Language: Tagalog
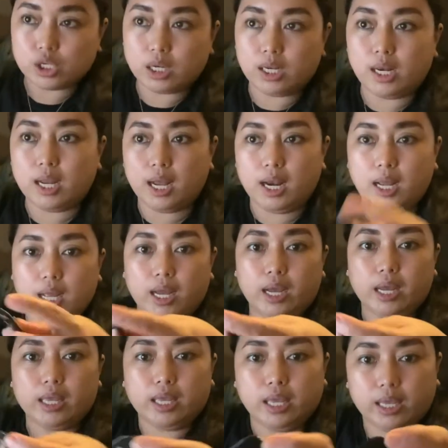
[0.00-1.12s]
siya
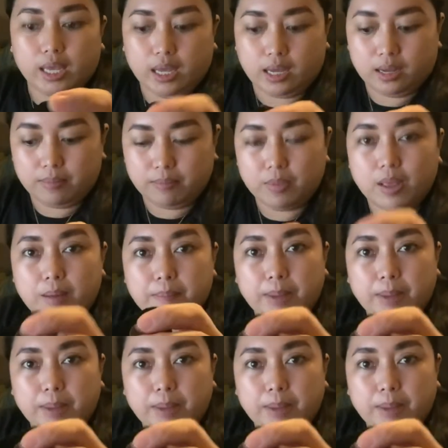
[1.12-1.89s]
nilalagay. Ayan.